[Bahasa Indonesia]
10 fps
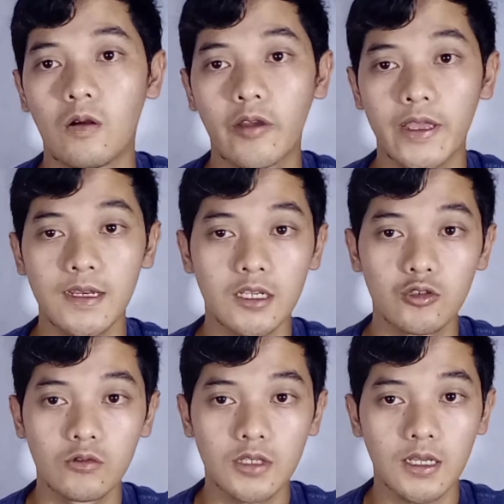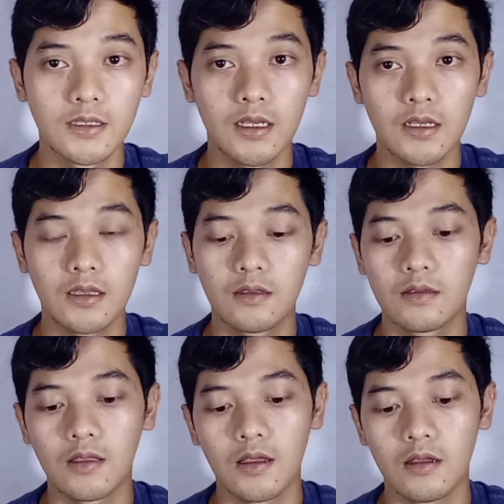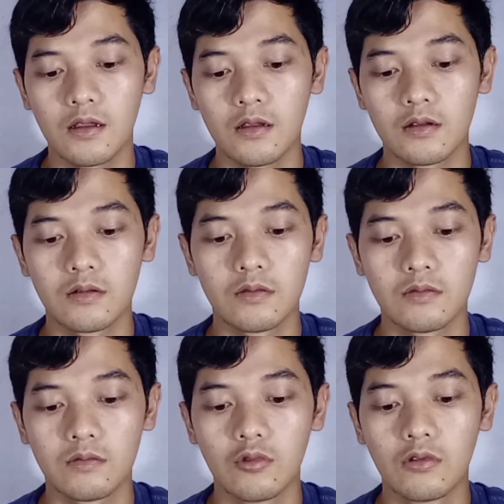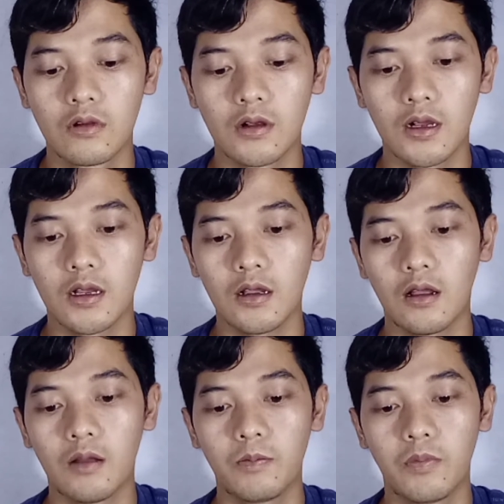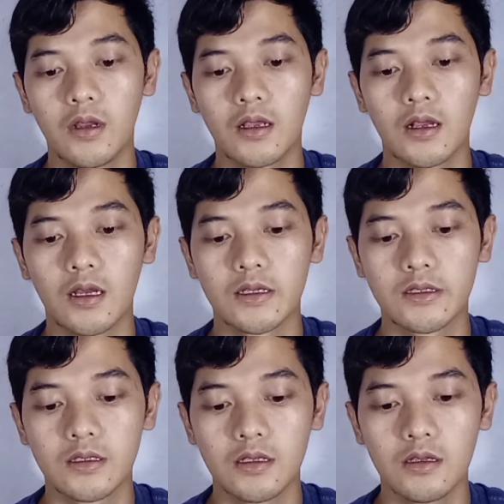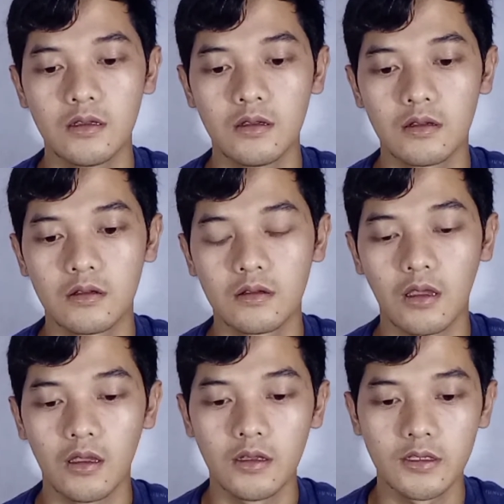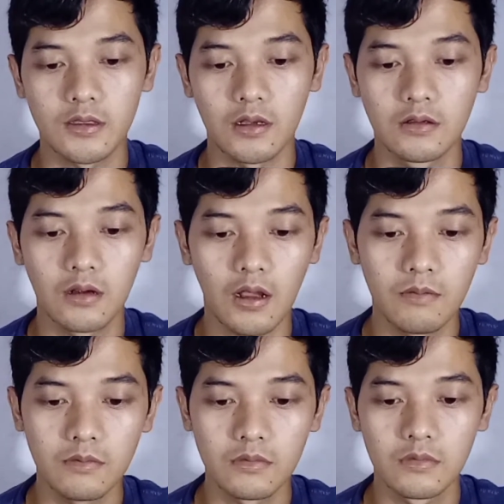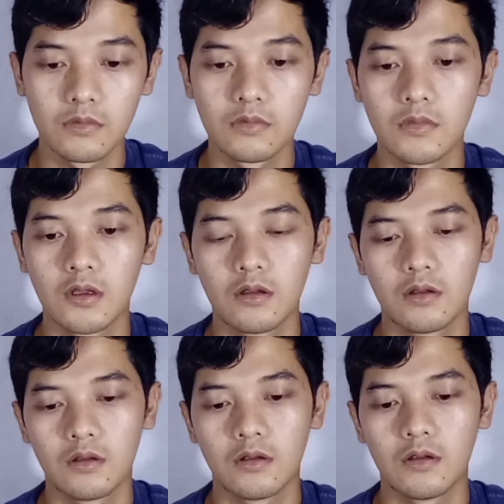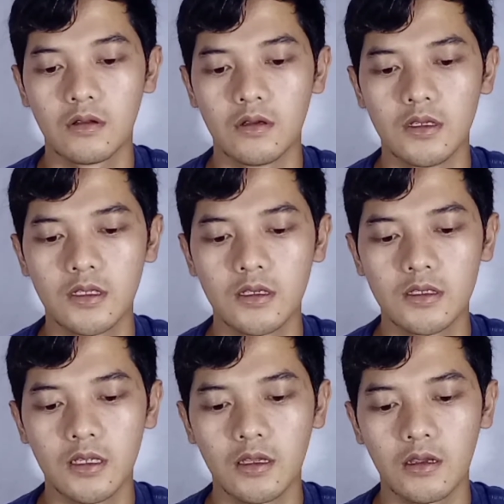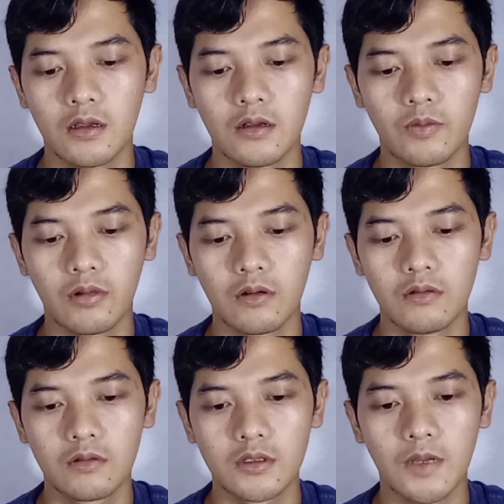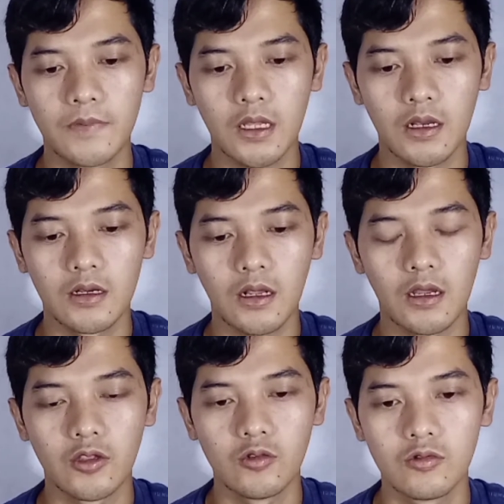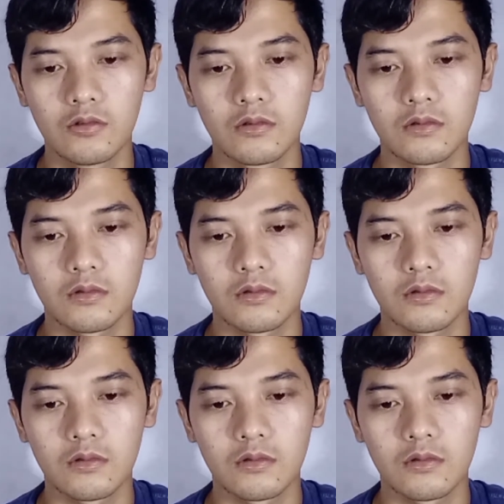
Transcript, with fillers: Oke, langsung saja kita buka aplikasi Instagram di sini saya ada produk jam tangan kayu.